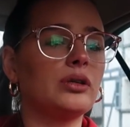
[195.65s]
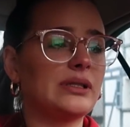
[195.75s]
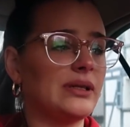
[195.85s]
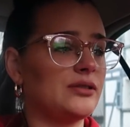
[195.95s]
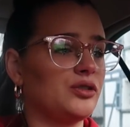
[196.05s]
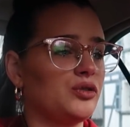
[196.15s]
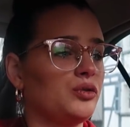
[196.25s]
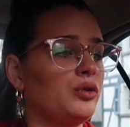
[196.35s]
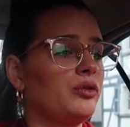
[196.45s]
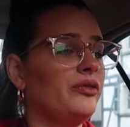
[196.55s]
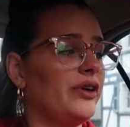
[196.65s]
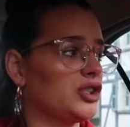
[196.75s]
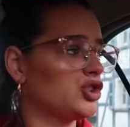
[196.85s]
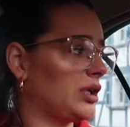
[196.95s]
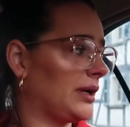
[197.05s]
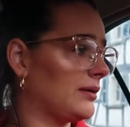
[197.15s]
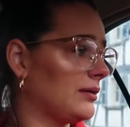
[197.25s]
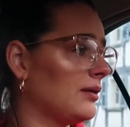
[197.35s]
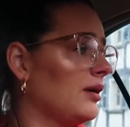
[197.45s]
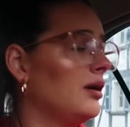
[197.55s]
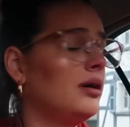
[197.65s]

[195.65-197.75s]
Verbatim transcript: gesetzt und so unverstanden.